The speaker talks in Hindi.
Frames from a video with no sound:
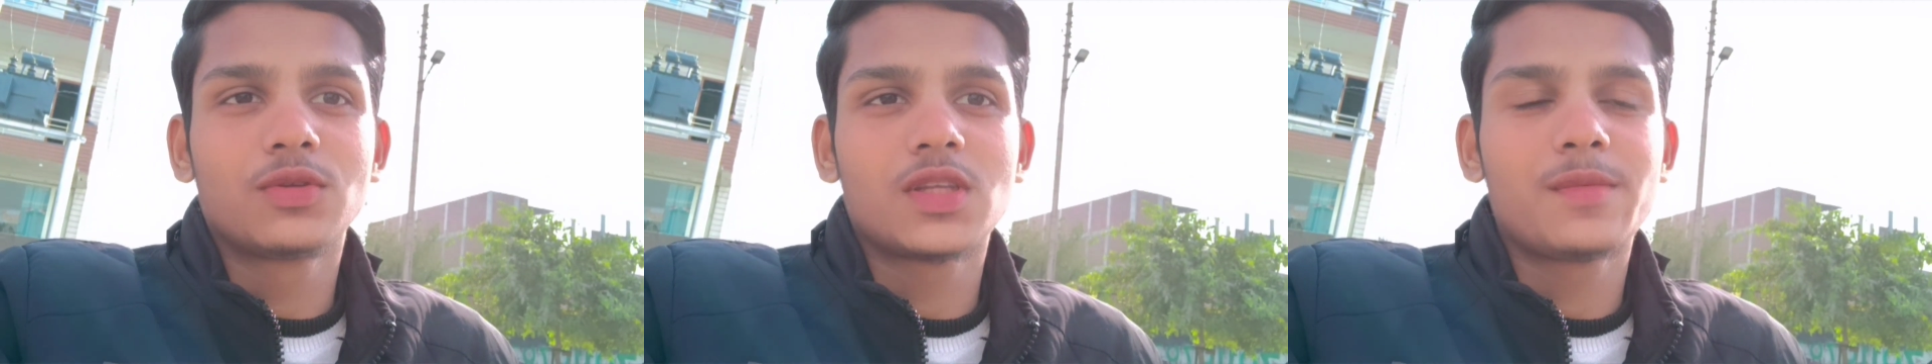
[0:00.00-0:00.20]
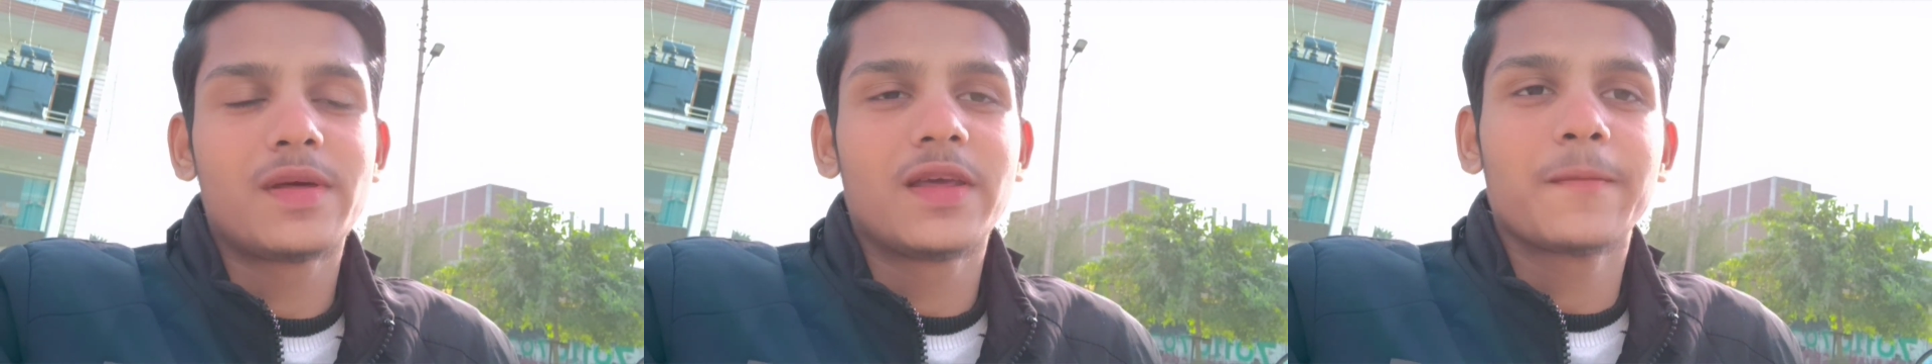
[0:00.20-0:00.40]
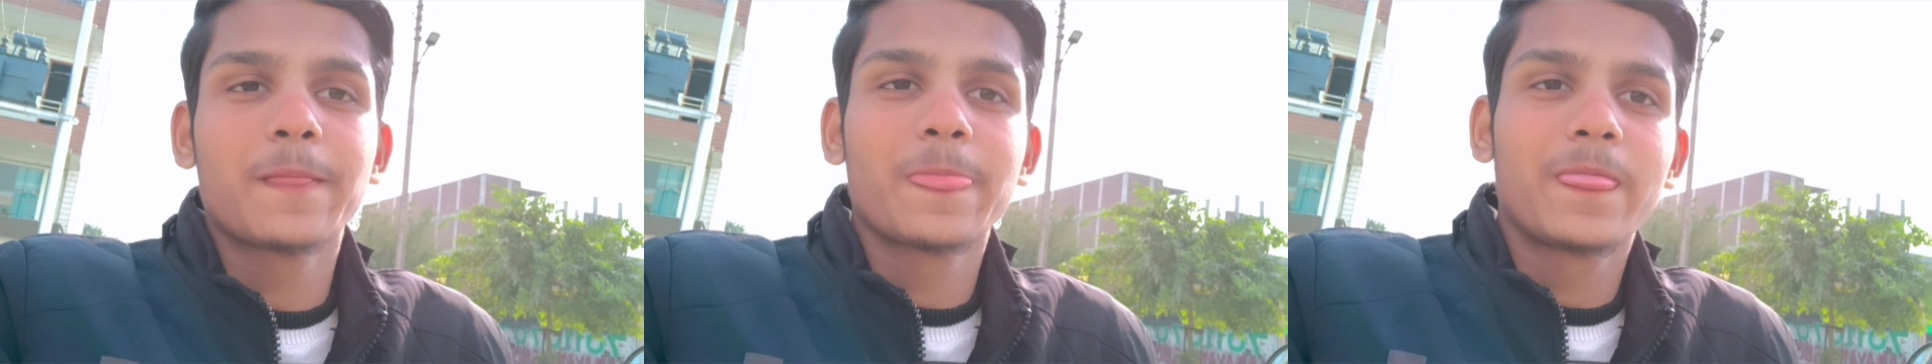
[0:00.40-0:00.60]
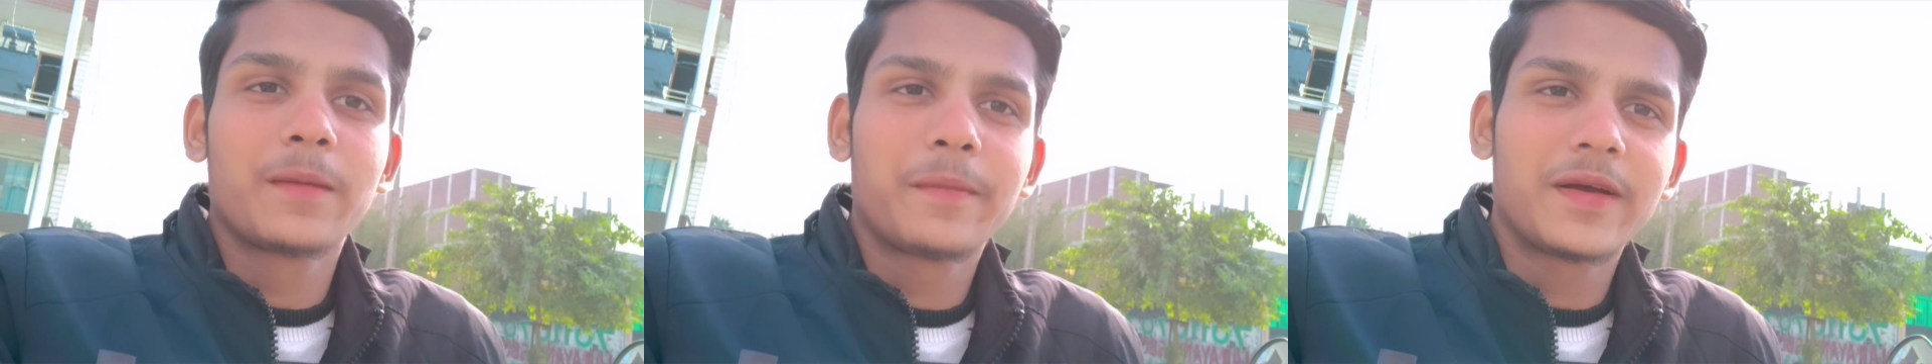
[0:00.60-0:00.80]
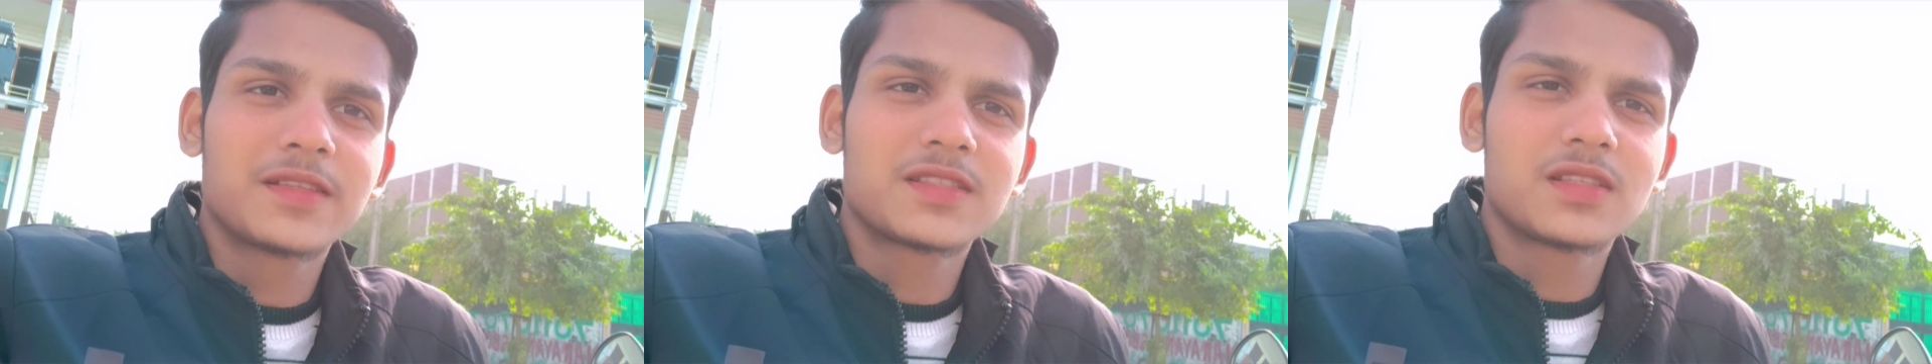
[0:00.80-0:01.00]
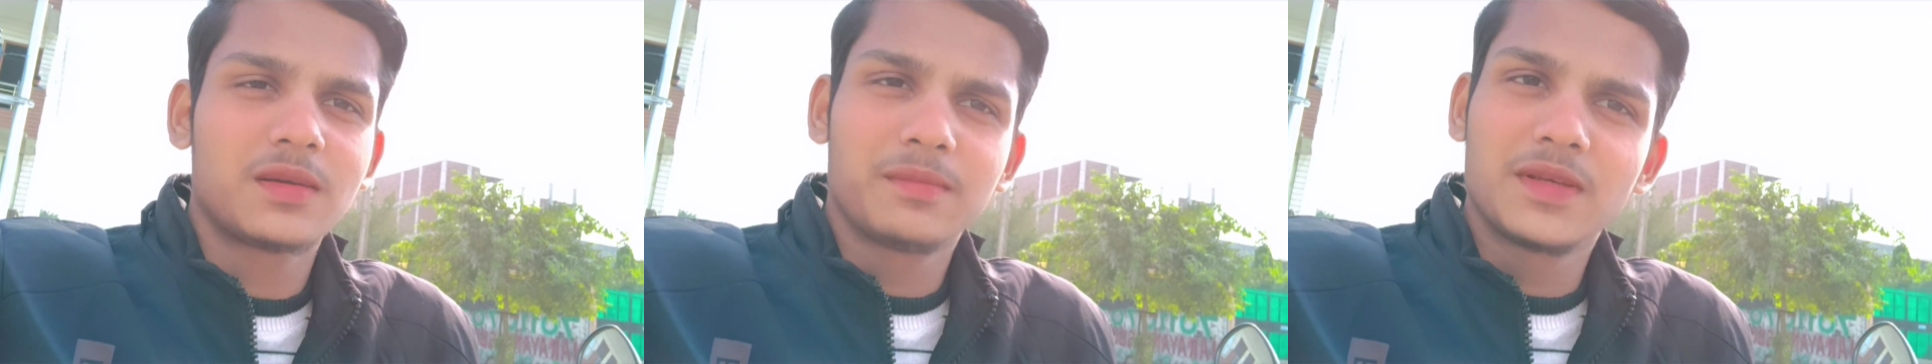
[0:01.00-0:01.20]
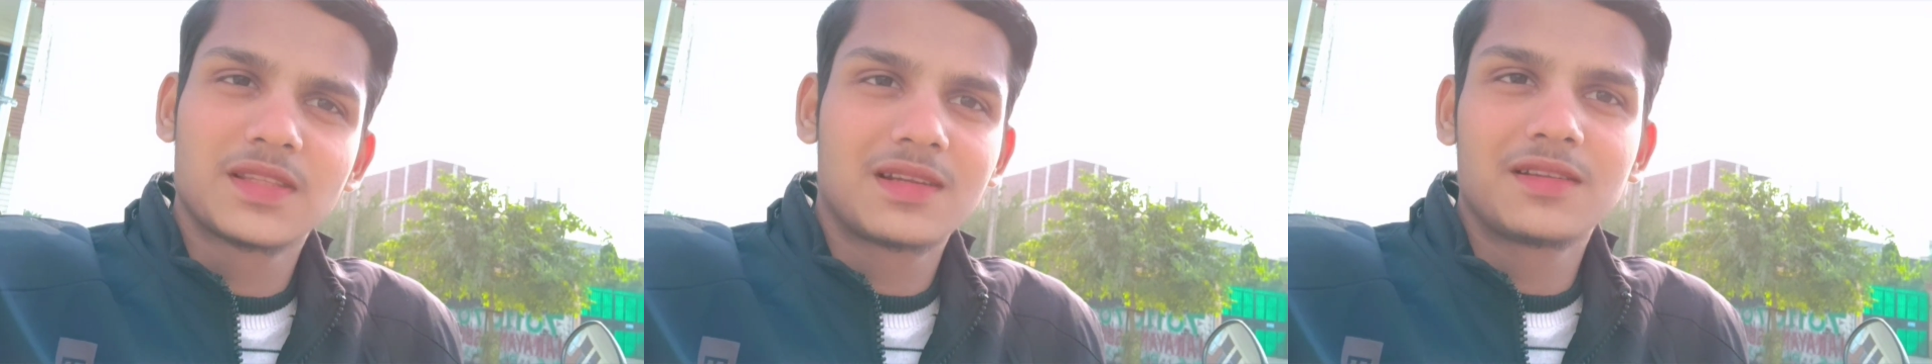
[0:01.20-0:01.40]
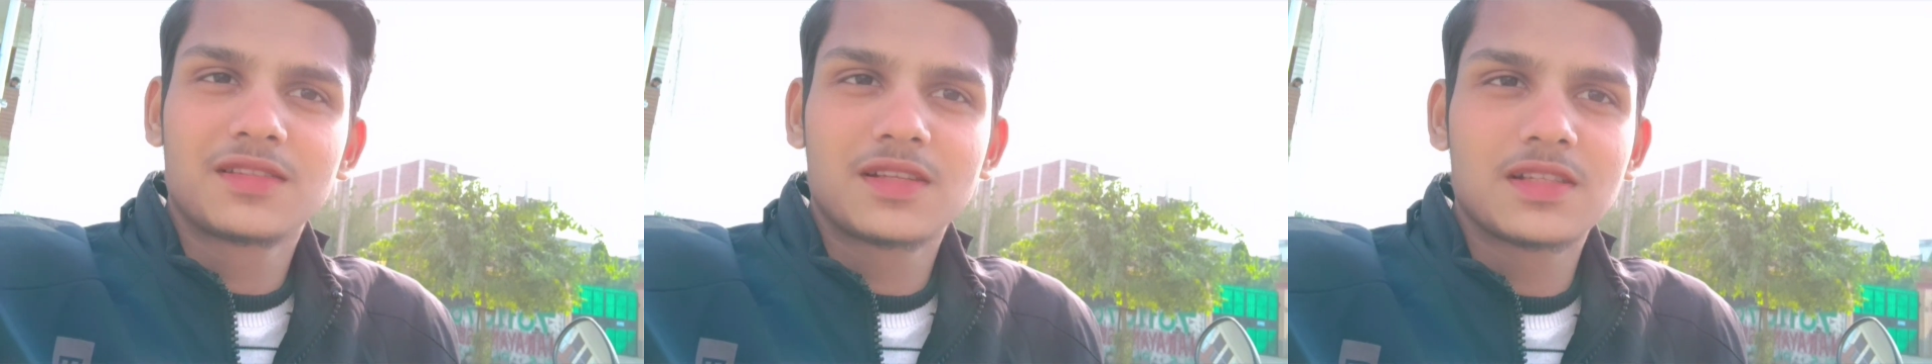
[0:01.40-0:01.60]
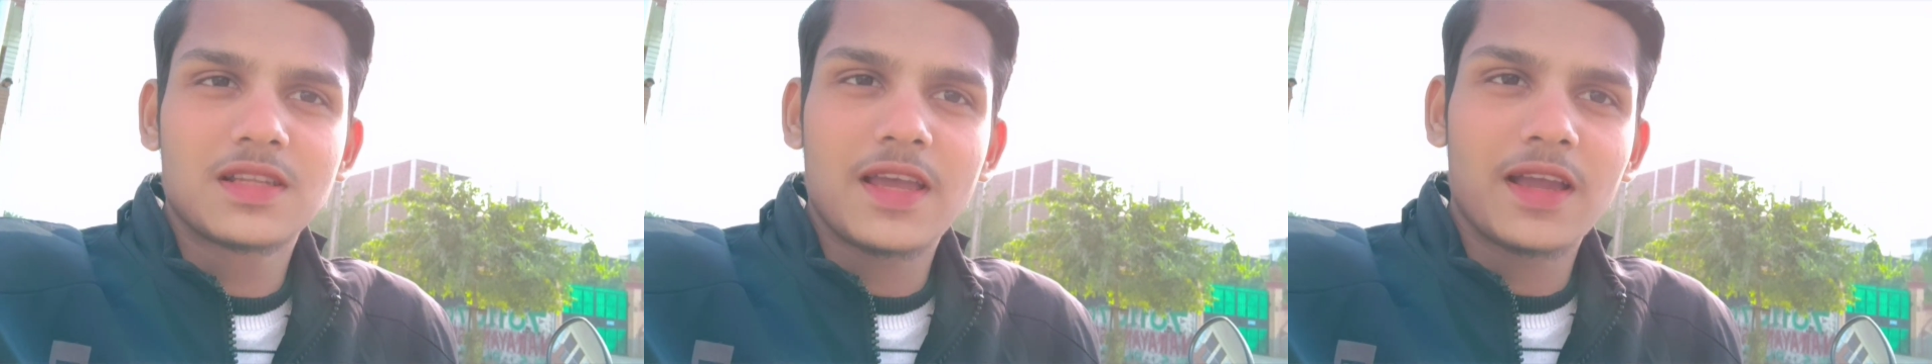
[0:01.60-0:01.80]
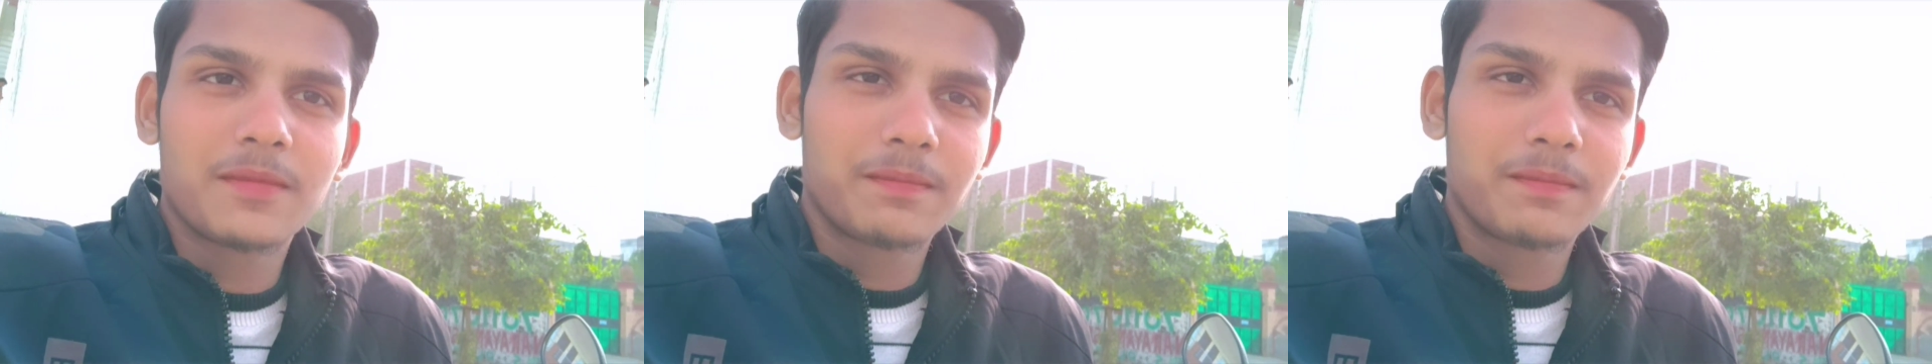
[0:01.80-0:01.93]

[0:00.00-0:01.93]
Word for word: सोचा मैंने बस हम बिस्किट लिया